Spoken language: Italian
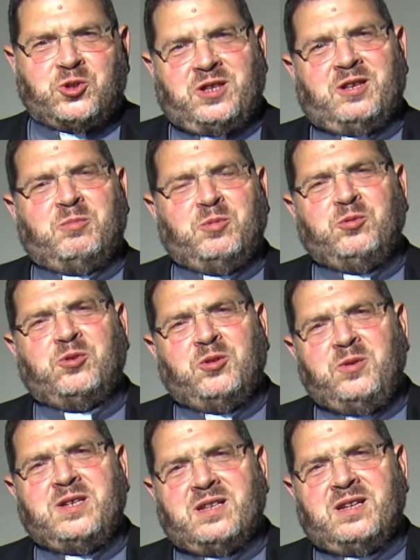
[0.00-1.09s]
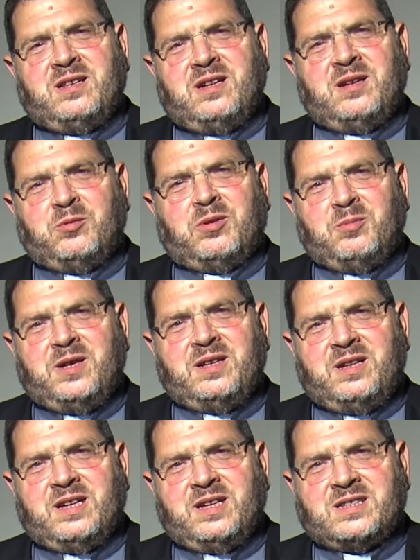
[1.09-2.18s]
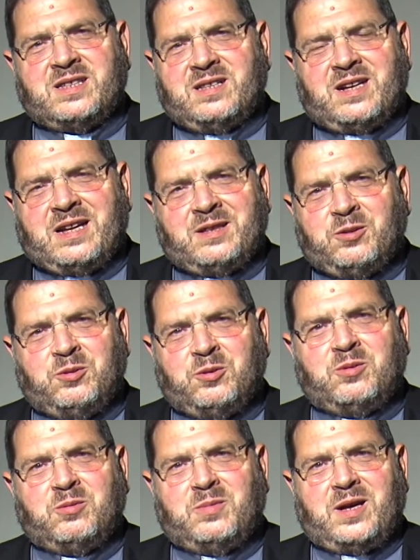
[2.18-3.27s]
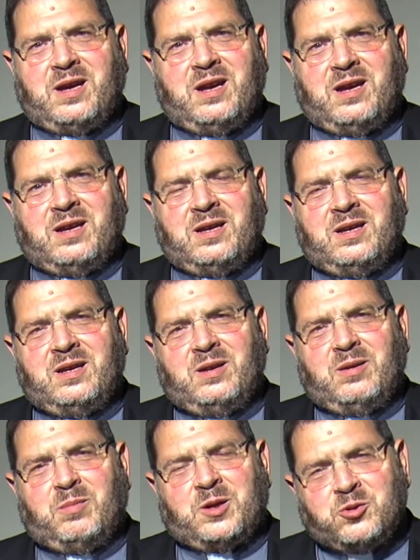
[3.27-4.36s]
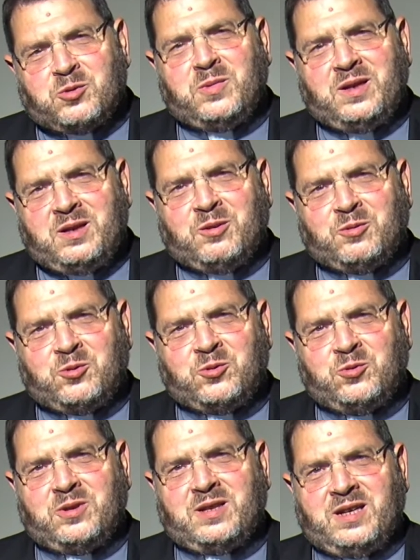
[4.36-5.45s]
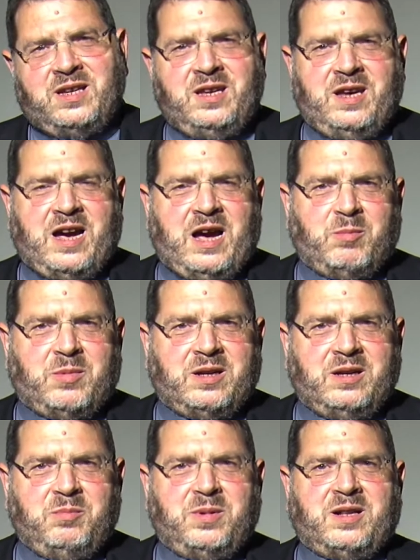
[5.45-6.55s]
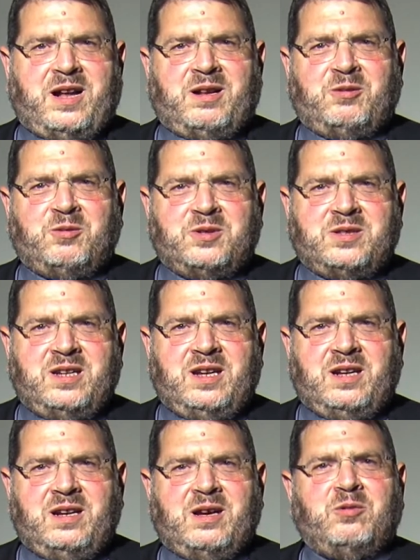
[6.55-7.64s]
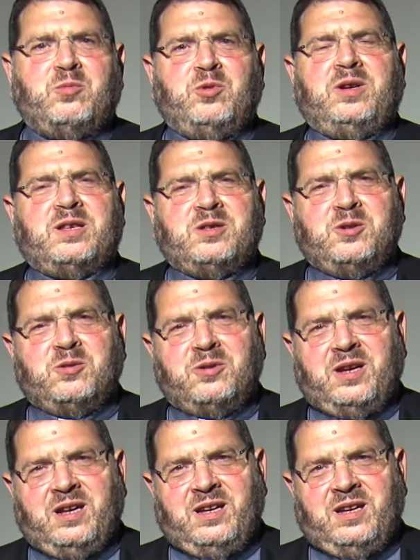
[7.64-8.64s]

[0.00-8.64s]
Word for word: dal punto di vista intellettualmente astratto, ma è maggiormente conosciuta da chi ama e pertanto se la comunicazione